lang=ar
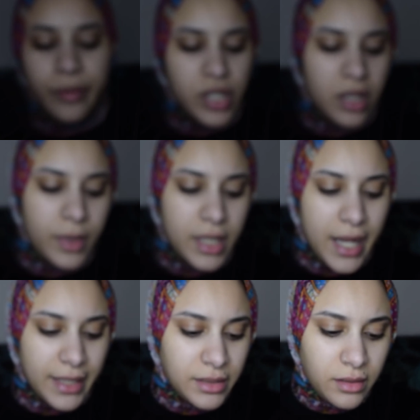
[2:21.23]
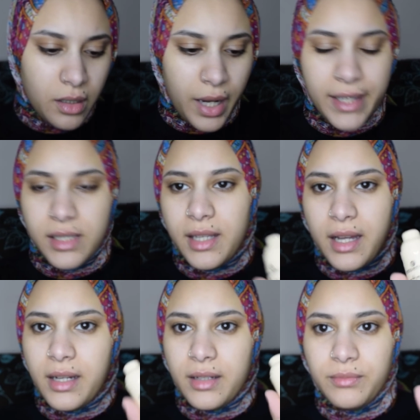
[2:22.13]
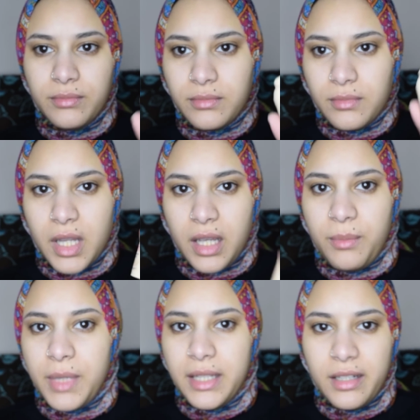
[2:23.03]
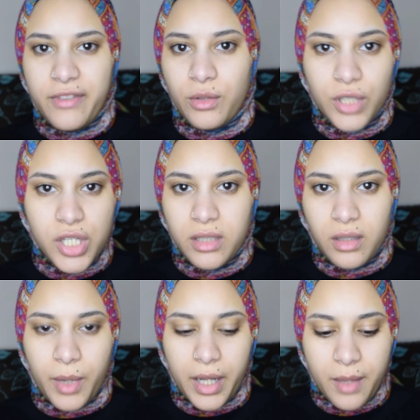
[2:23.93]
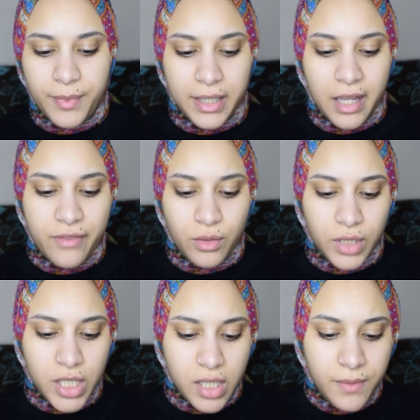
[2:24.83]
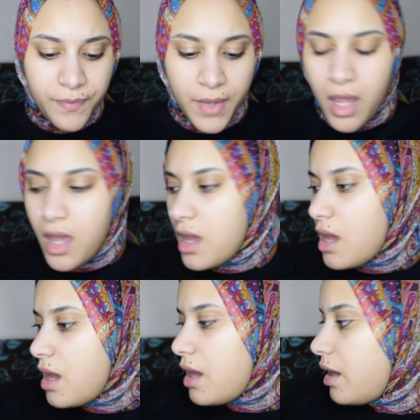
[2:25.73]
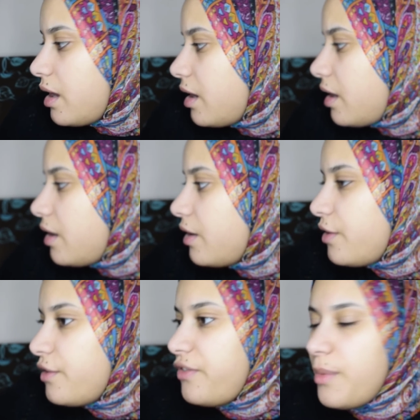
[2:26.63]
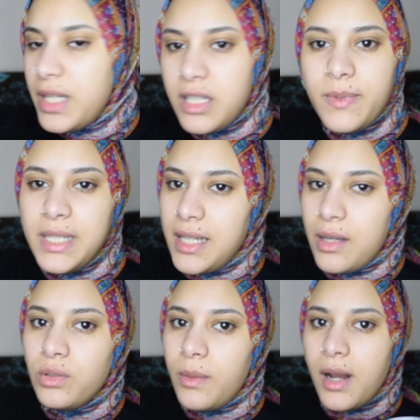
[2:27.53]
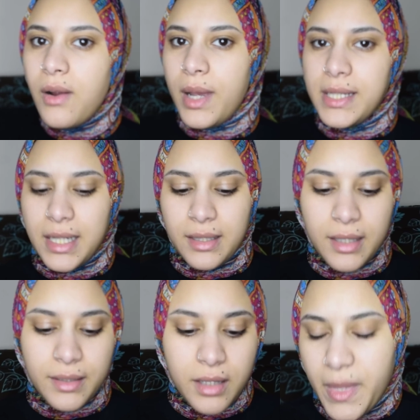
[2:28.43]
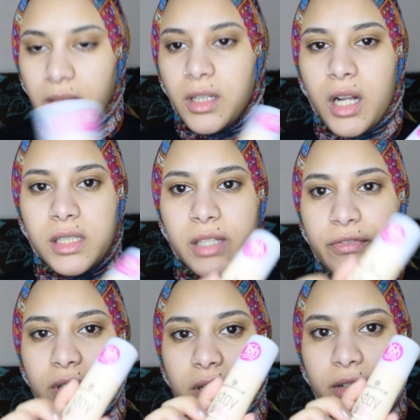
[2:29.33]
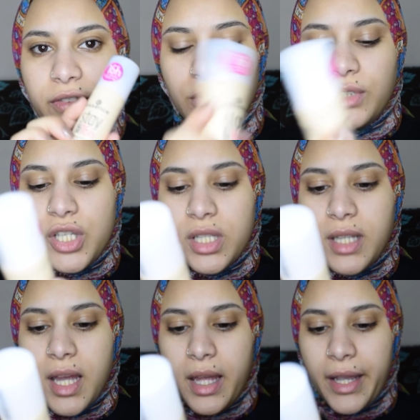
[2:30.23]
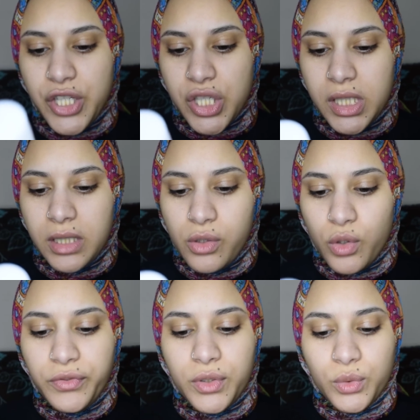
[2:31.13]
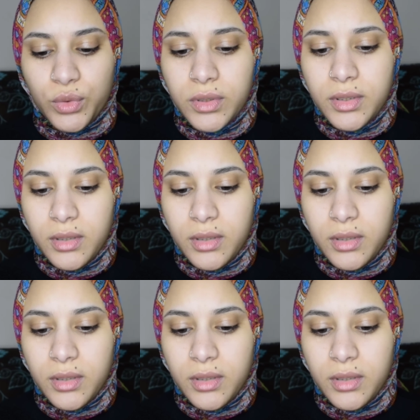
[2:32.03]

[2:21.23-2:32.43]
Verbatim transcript: مش كبير يعني عادي ده كميه الفاونديشن الطبيعيه بتاعت اي فاونديشن آه، فبالنسبه لسعره طبعا كويس جدا درجتي في الفاونديشن ده عشرين سوفت نود